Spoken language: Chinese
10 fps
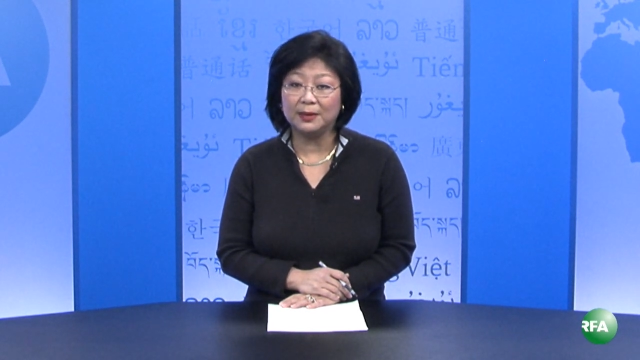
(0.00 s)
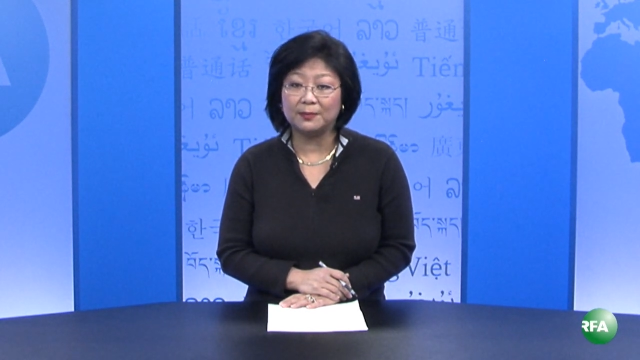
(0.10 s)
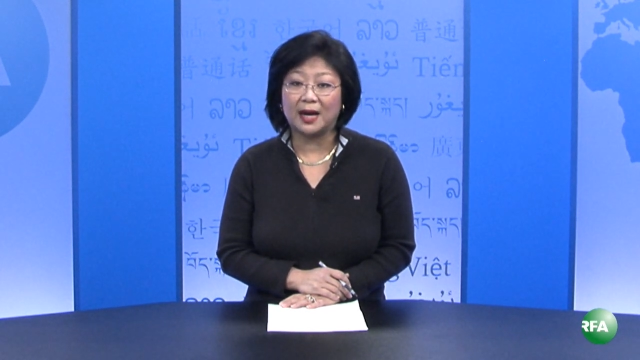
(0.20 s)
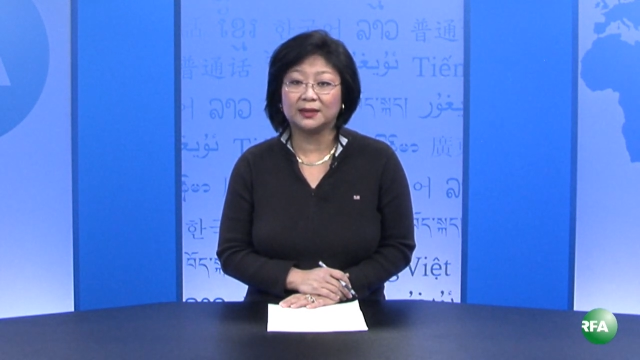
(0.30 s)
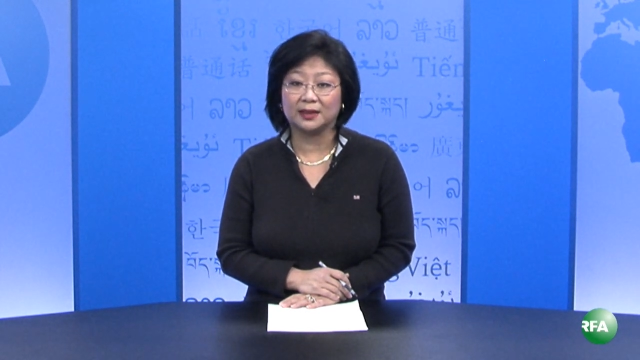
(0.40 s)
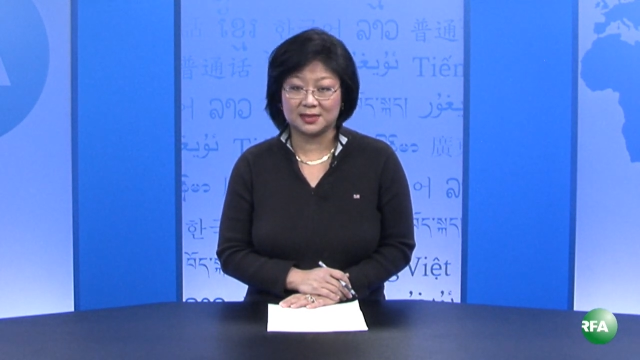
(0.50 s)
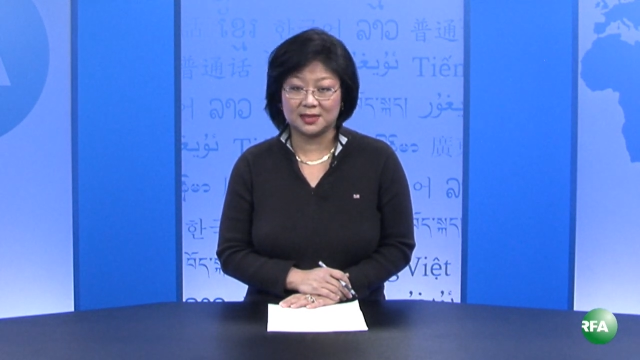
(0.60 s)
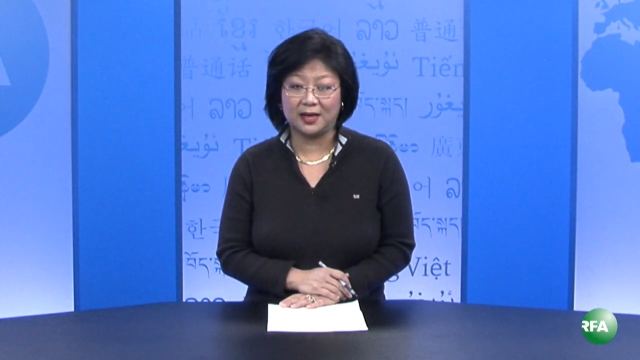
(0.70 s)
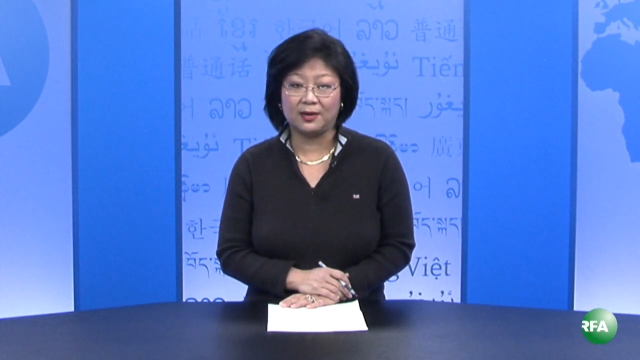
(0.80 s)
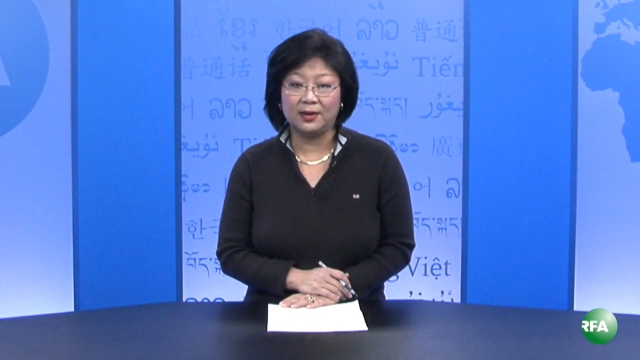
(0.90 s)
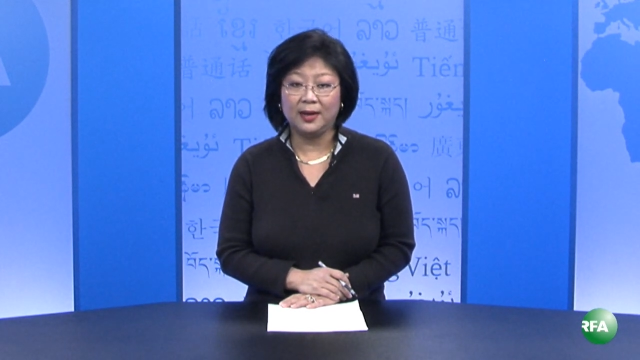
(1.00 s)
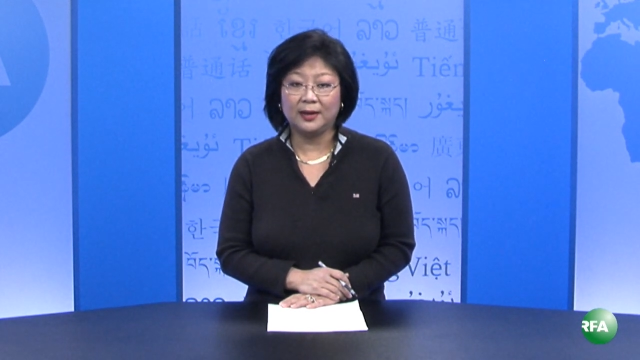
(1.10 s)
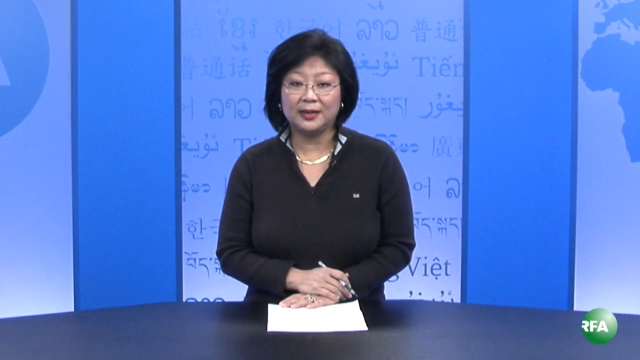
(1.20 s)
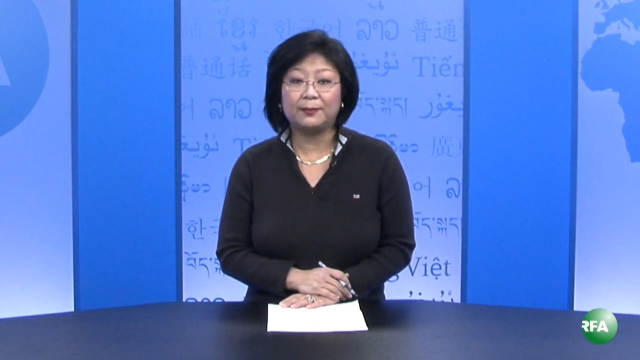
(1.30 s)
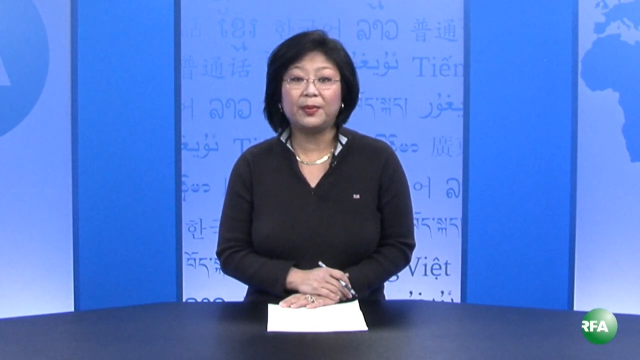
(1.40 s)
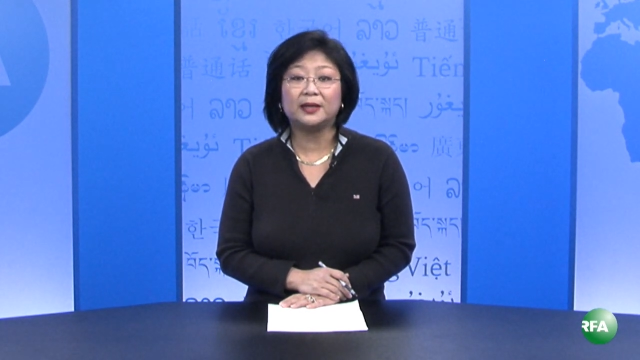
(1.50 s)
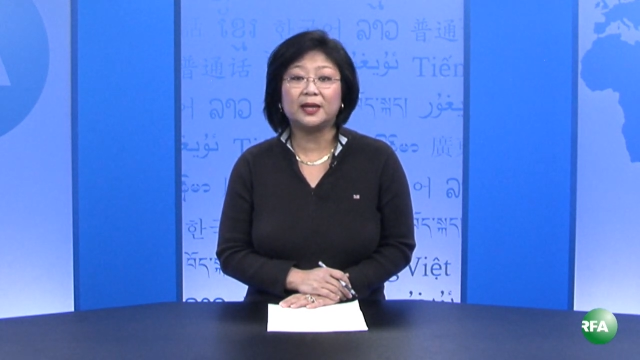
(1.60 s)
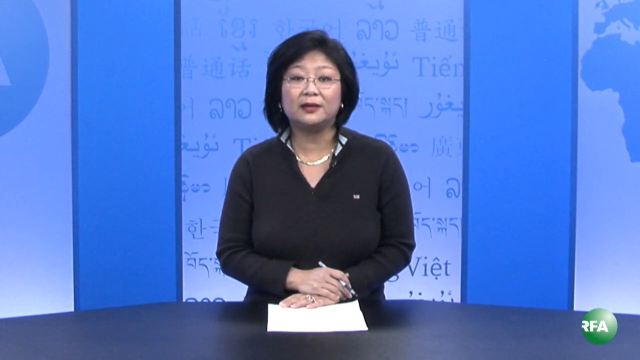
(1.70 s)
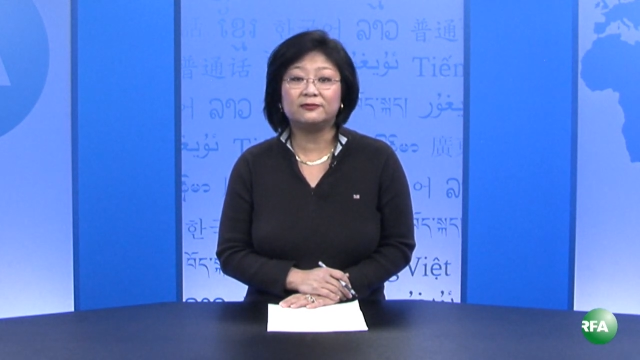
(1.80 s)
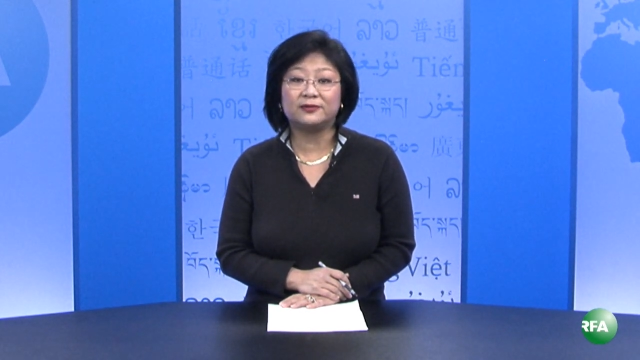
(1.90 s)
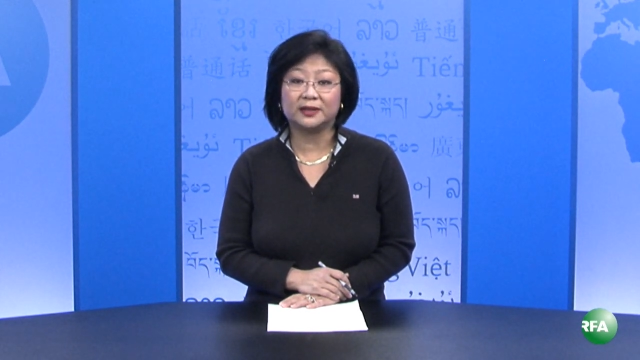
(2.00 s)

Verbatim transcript: 密码等资料也被人放